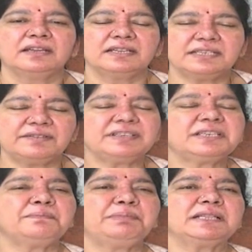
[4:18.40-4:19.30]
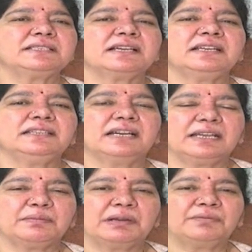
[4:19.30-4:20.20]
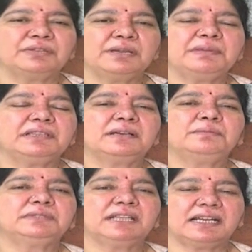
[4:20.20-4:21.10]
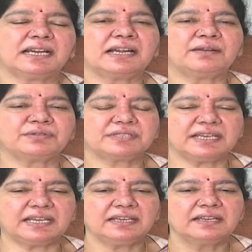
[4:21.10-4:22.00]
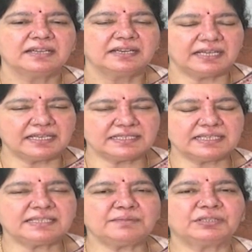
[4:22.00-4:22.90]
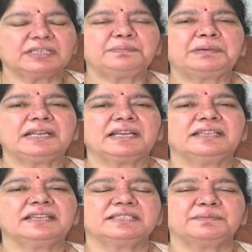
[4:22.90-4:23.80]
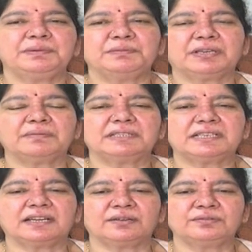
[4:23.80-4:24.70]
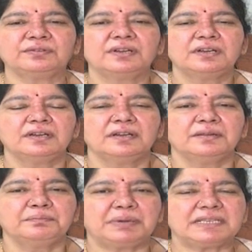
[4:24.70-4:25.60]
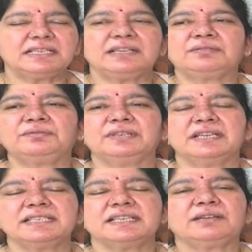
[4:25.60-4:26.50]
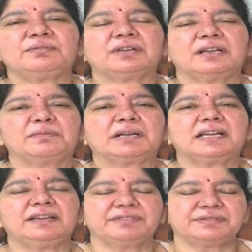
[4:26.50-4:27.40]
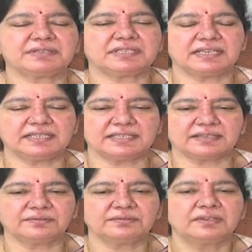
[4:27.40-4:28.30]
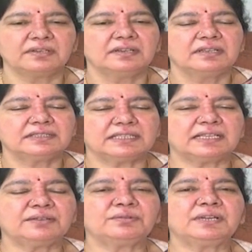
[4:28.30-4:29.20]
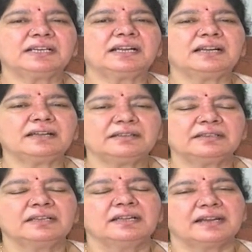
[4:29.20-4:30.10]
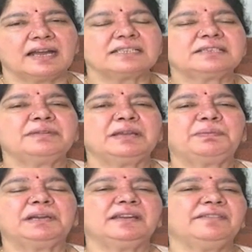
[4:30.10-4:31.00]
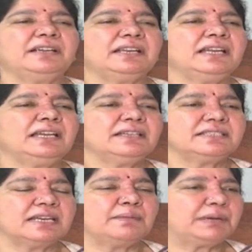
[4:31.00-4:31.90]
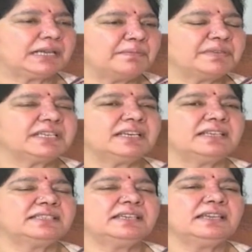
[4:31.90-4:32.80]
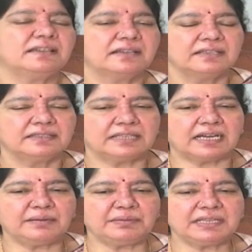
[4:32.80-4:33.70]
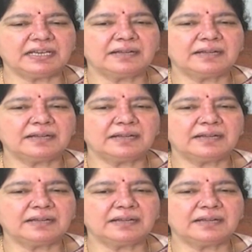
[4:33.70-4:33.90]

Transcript: రిజర్వేషన్ పెంచాలి దానికి మనం ఉద్యమిద్దాం తెలంగాణ వస్తే నేను చేసే మొదటి పని అదే అని చెప్పి ముఖ్యమంత్రి గారు ప్రజలకు గిరిజనులకు ఒక నమ్మకాన్ని విశ్వాసాన్ని ఇచ్చారు తదనుగుణంగా రాష్ట్రం ఏర్పడిన వెంటనే చెల్లప్ప కమిషన్ వేసి దాని మీద